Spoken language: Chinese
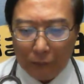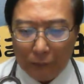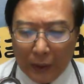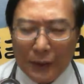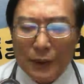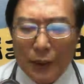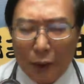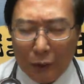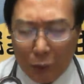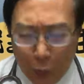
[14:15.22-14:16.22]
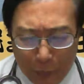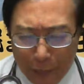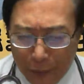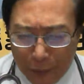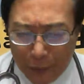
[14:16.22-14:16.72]
但是这个官
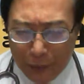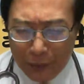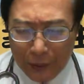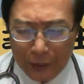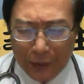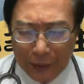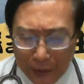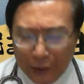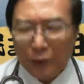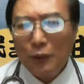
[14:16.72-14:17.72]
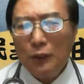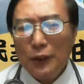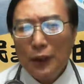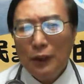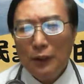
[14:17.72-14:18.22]
票吼，听人讲
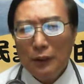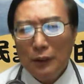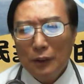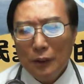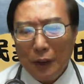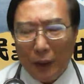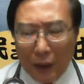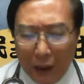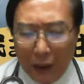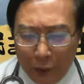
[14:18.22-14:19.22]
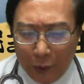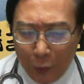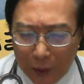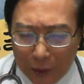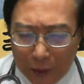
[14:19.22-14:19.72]
啦，安怎
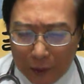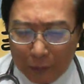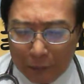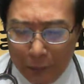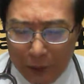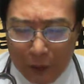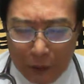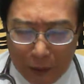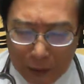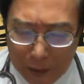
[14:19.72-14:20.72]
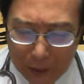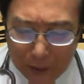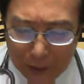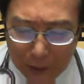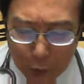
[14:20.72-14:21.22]
比
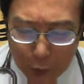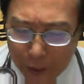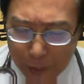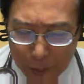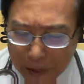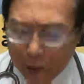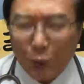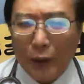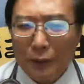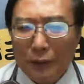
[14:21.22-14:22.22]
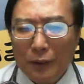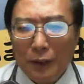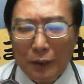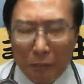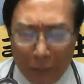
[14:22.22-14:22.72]
朱立伦较悬，
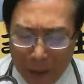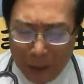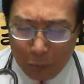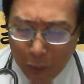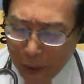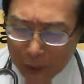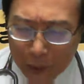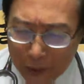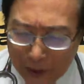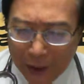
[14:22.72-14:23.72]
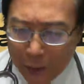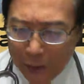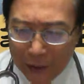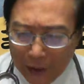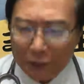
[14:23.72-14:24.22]
嘛无法度赢过
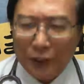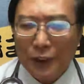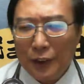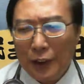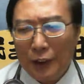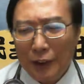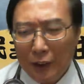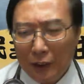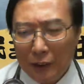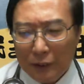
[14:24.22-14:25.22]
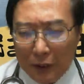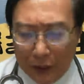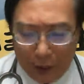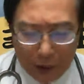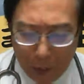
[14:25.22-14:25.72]
小英啦。这
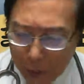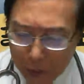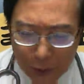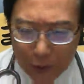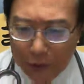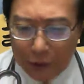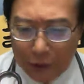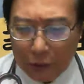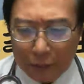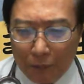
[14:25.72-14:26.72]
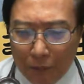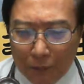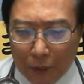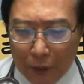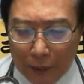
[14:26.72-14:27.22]
是到目前为止吼，
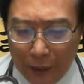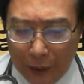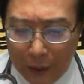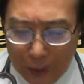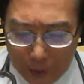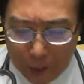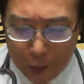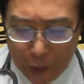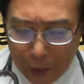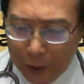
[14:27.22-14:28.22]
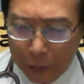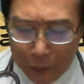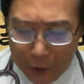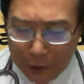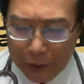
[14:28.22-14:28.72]
咱的蔡英
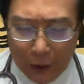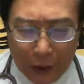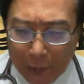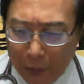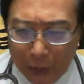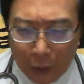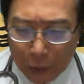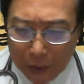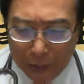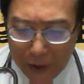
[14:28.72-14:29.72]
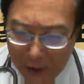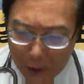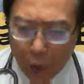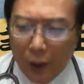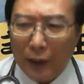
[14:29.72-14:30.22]
文、小英，若卖有啥物意
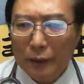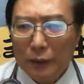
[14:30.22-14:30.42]
外，